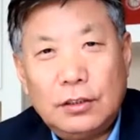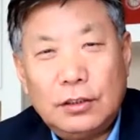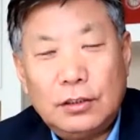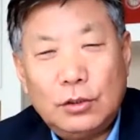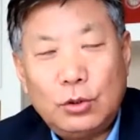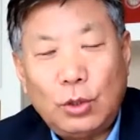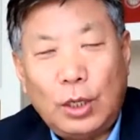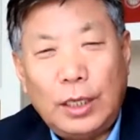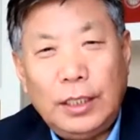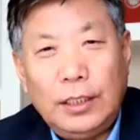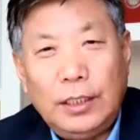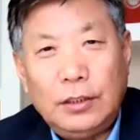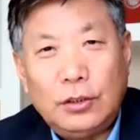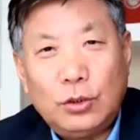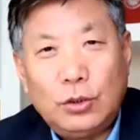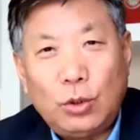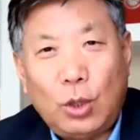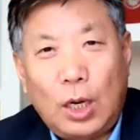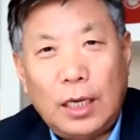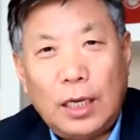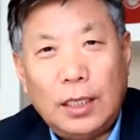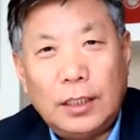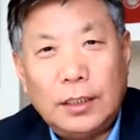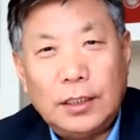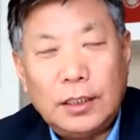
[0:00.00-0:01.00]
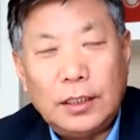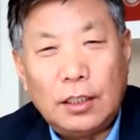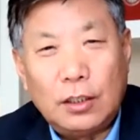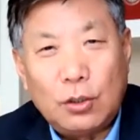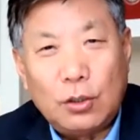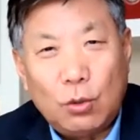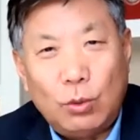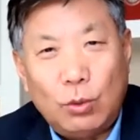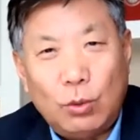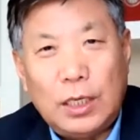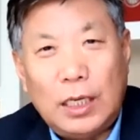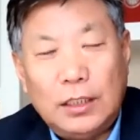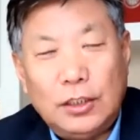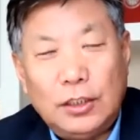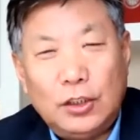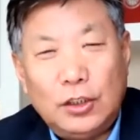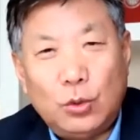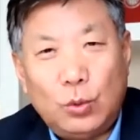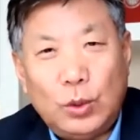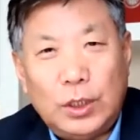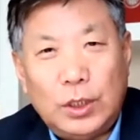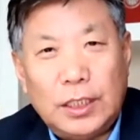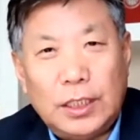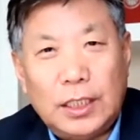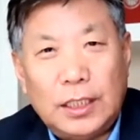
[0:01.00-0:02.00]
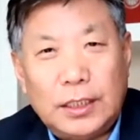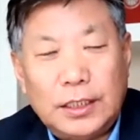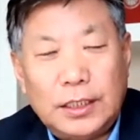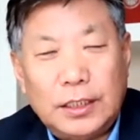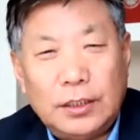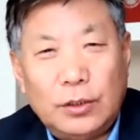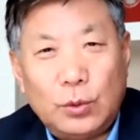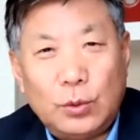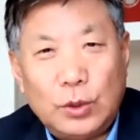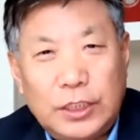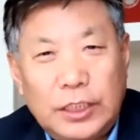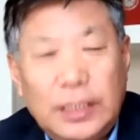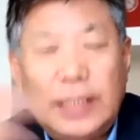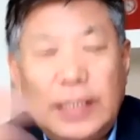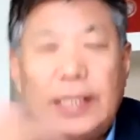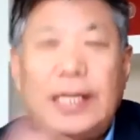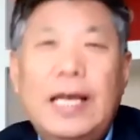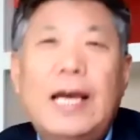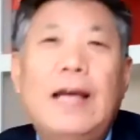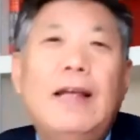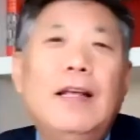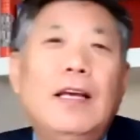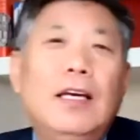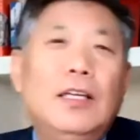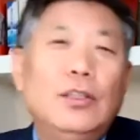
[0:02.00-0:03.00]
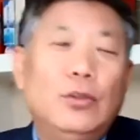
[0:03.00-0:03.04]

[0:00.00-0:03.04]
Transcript: 传传了这个共产主义的这种信念，